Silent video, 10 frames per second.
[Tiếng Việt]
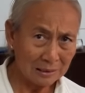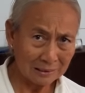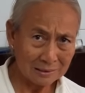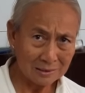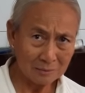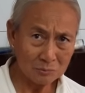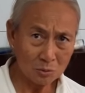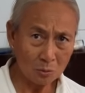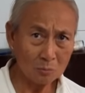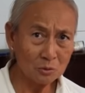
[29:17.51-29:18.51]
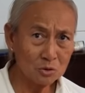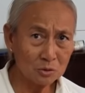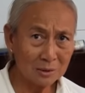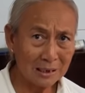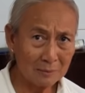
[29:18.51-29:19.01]
nào đi dâm vô không nói cho
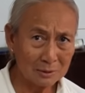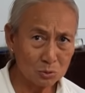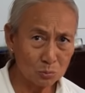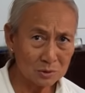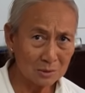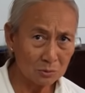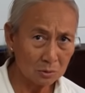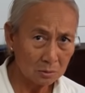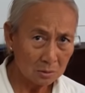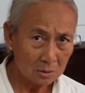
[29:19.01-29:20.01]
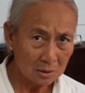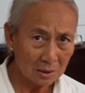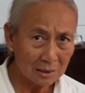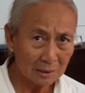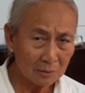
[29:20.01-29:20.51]
người ta hai ba chục sao được dạ
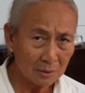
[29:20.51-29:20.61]
đúng rồi